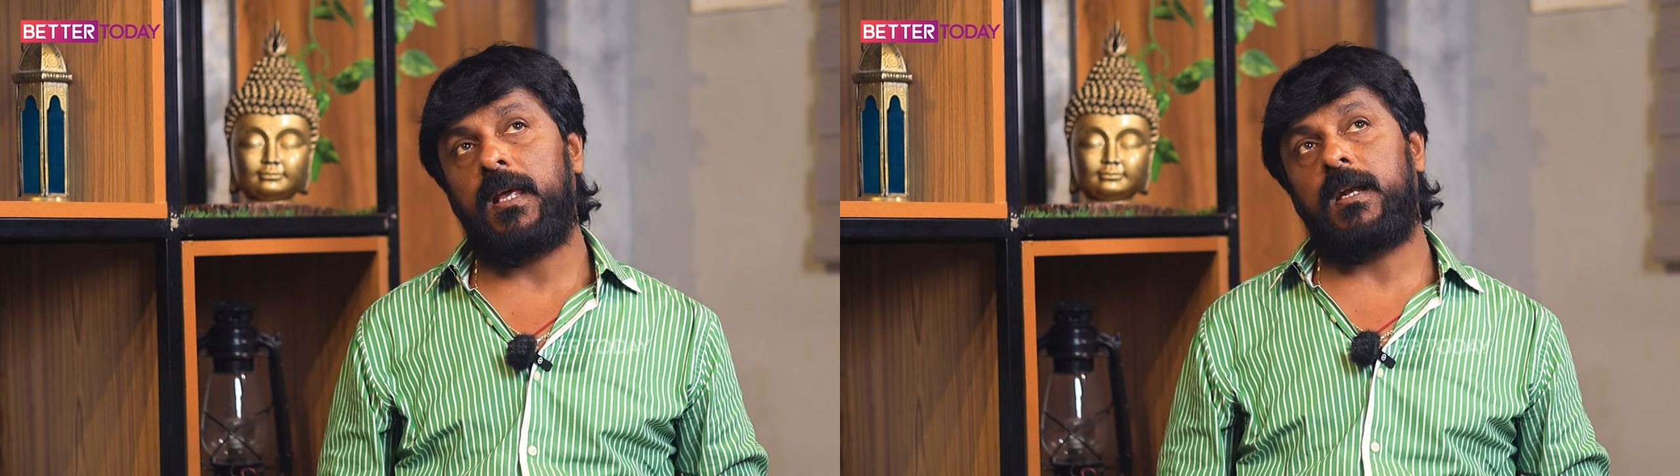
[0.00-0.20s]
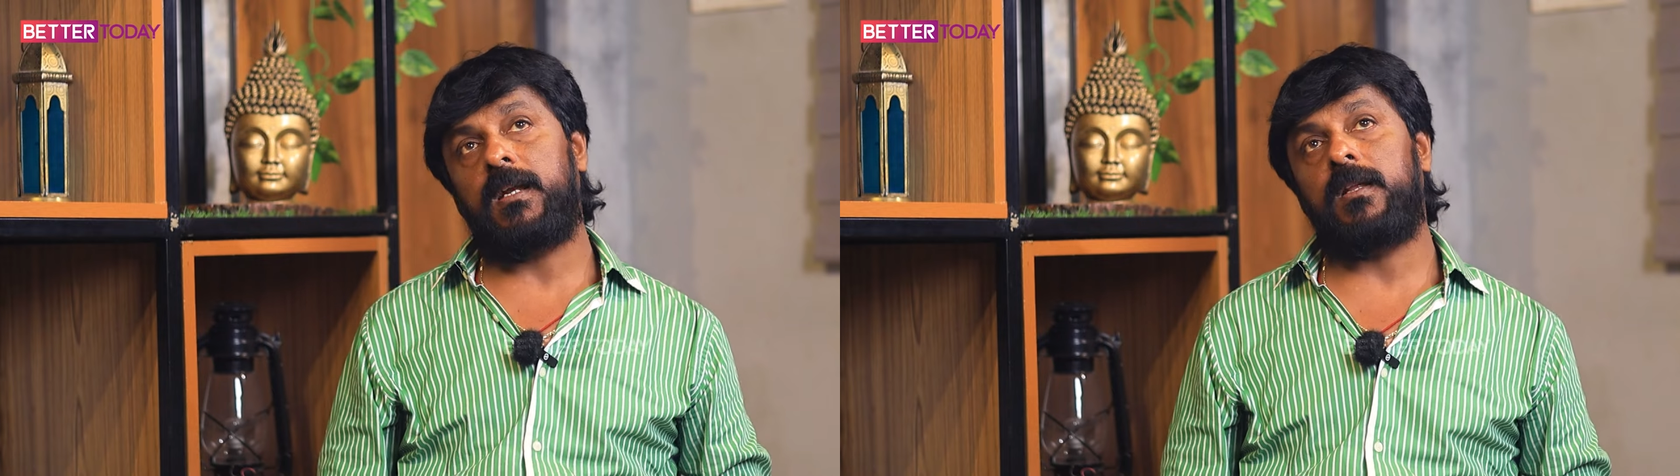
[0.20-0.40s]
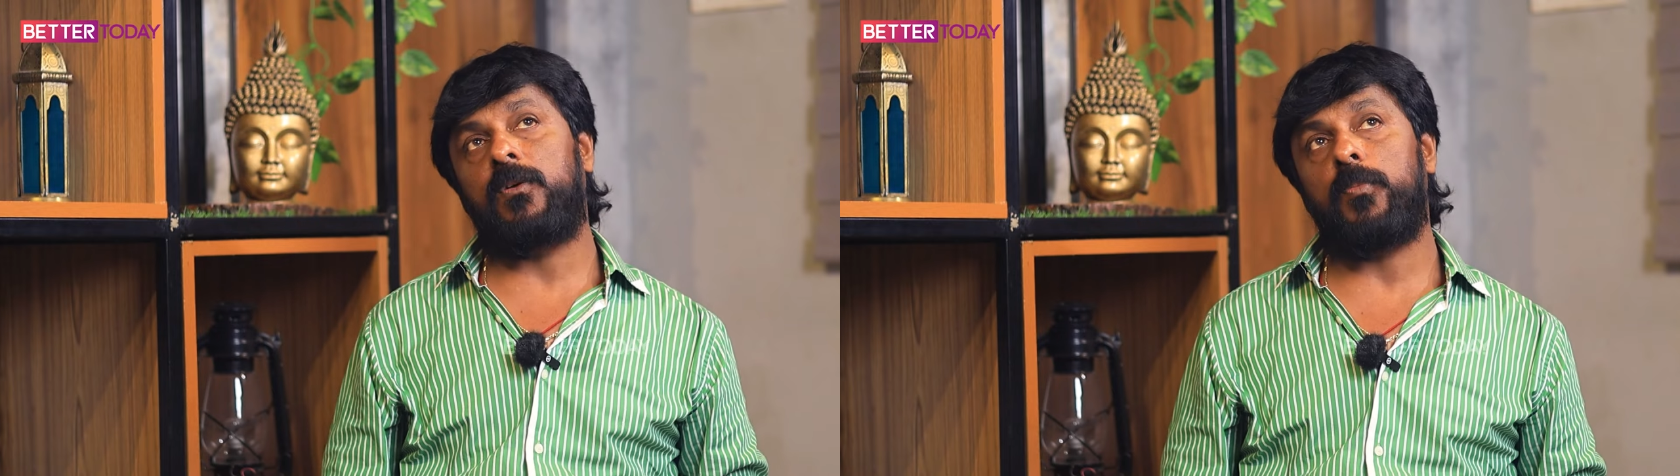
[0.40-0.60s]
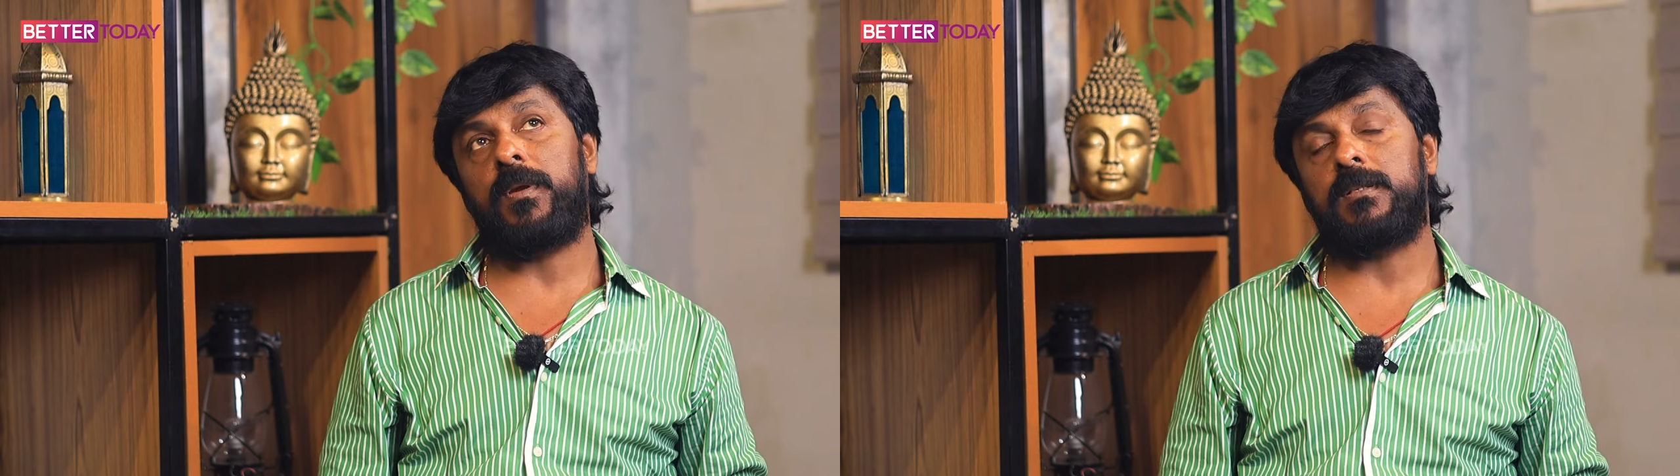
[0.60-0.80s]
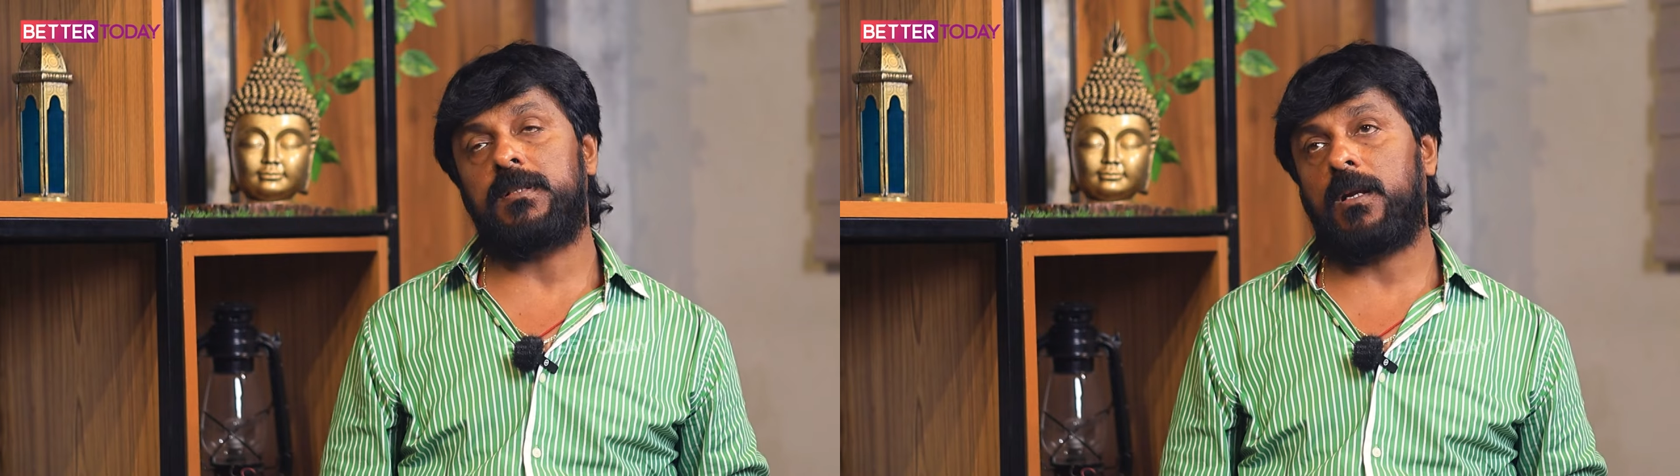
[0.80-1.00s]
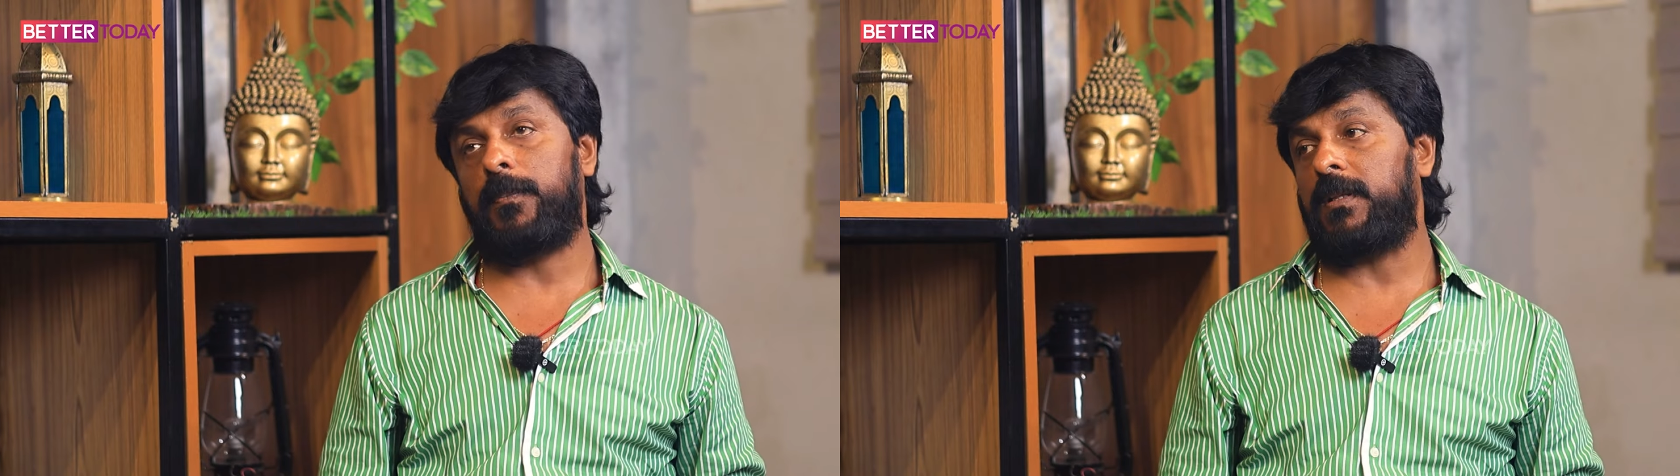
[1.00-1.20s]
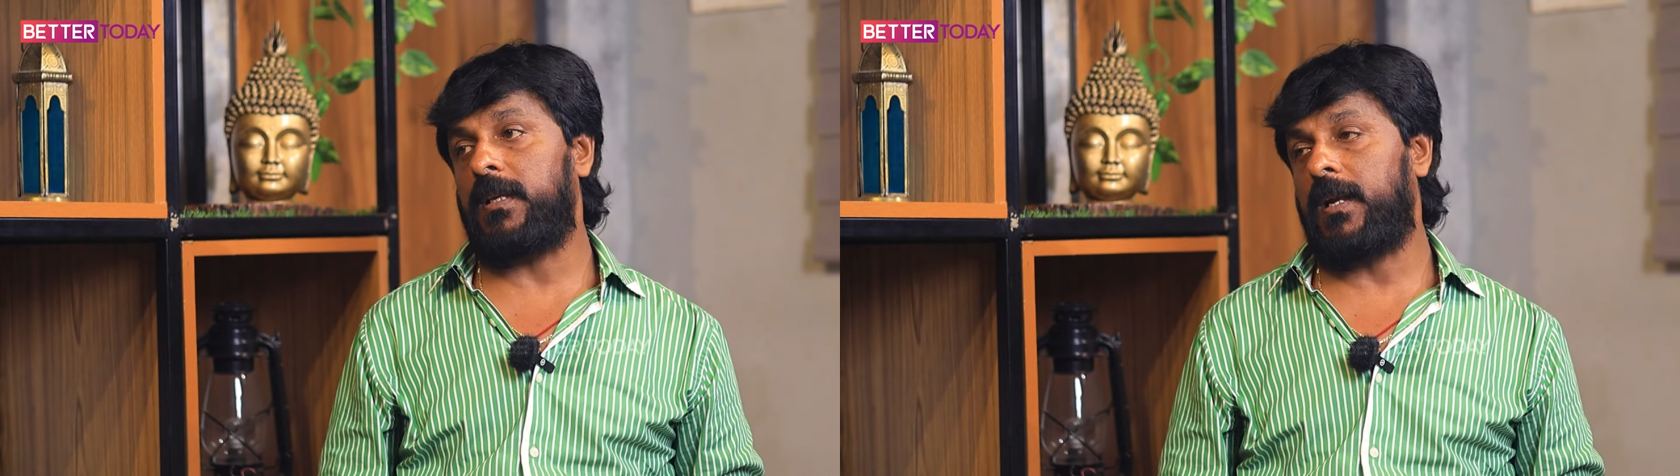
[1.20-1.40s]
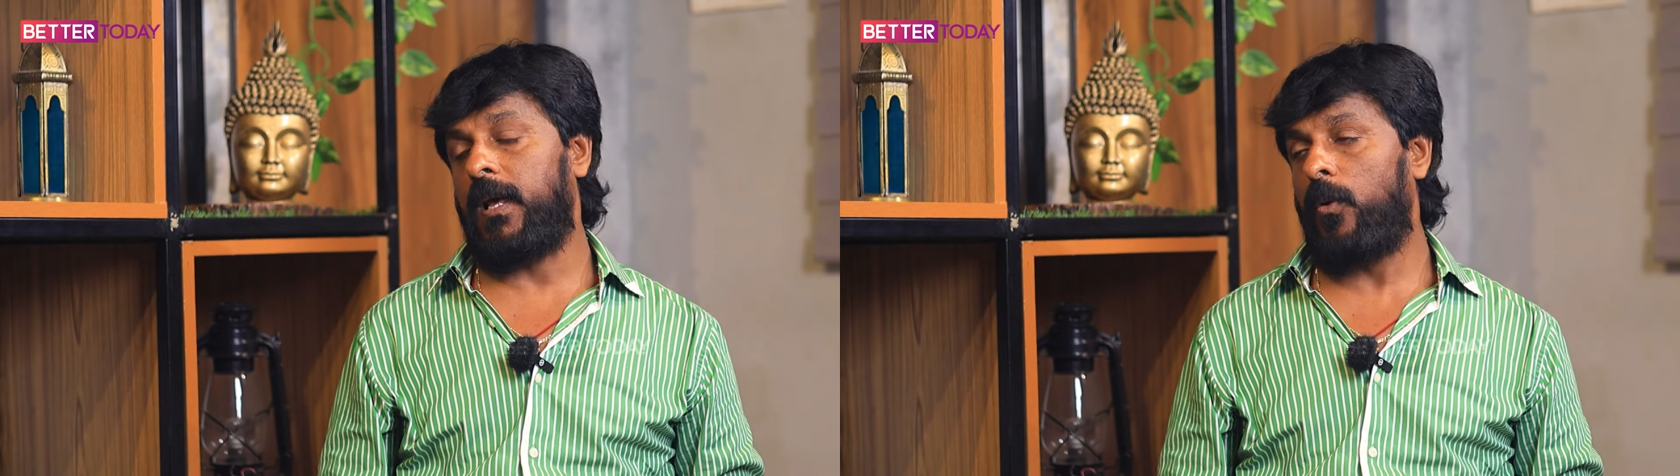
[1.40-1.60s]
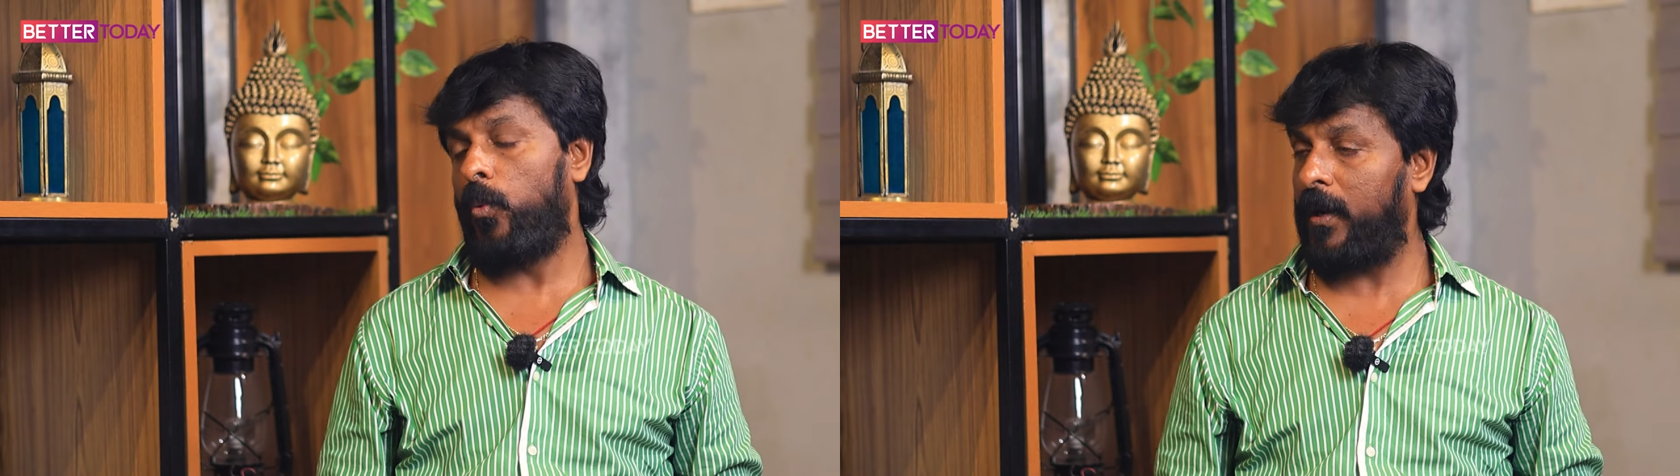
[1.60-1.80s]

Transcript: டைரக்டர் குமரன் சார் பார்த்தீங்கன்னா